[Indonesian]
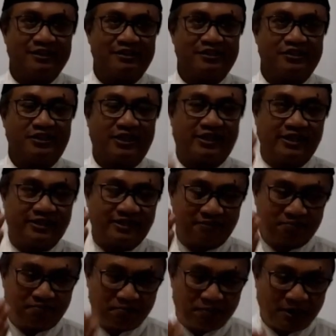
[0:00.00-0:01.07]
Sejak
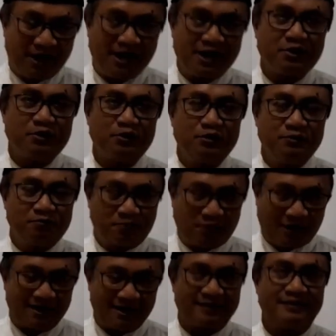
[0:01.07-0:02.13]
kita bangun
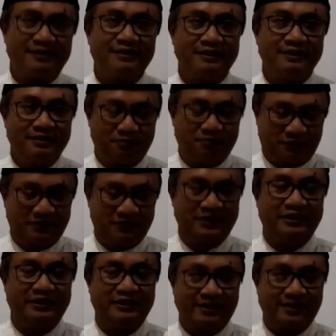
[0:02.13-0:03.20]
pagi
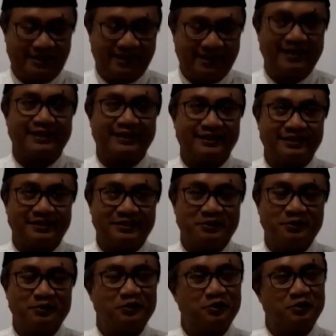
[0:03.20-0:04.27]
dini hari
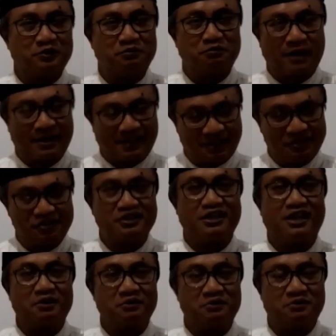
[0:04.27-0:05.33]
untuk makan
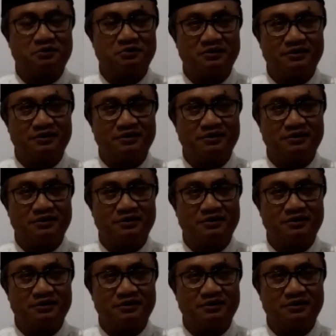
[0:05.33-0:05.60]
sahur,